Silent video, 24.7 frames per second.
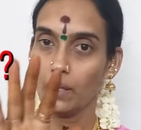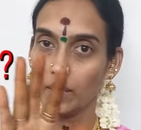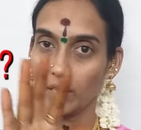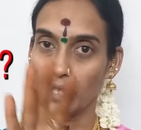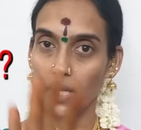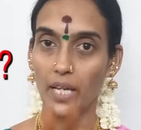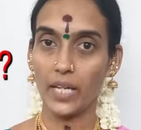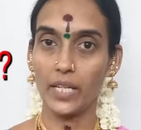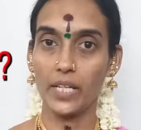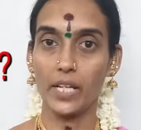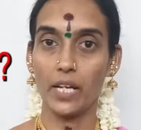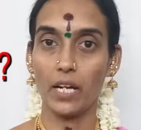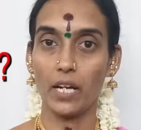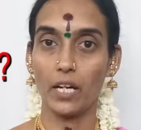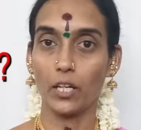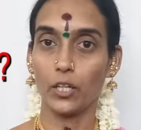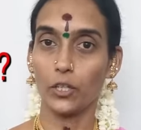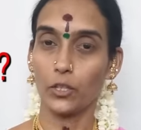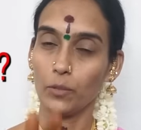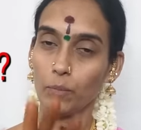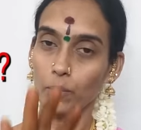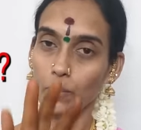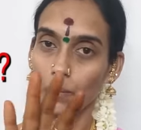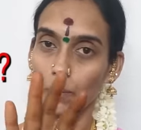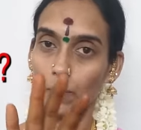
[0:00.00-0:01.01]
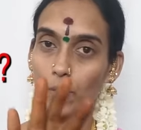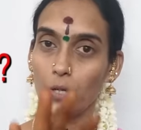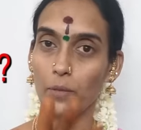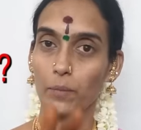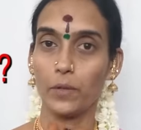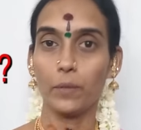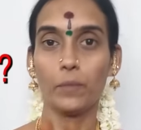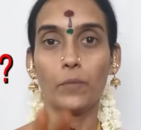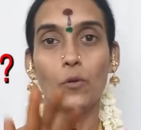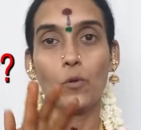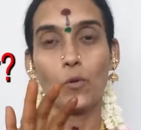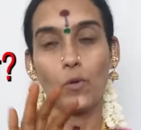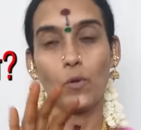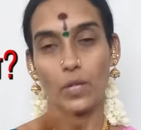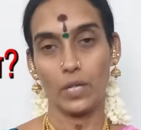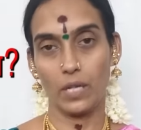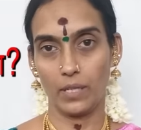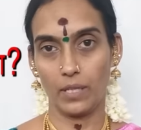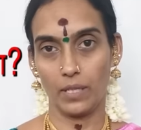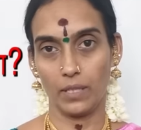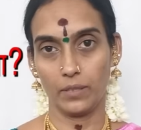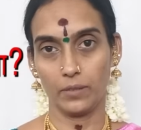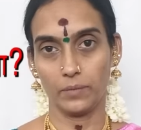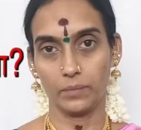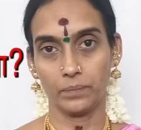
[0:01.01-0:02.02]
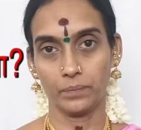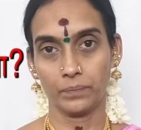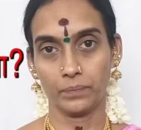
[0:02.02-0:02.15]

தேனியாகட்டும் மறுபடியும் கூடு கட்டாது